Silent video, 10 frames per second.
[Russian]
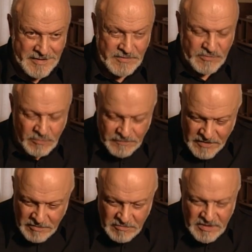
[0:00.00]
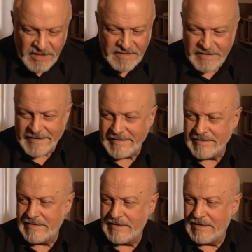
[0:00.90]
что в кино нельзя,
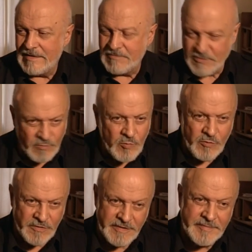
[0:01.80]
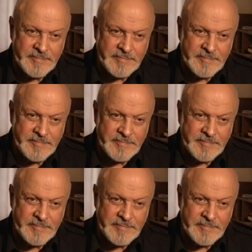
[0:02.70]
все можно.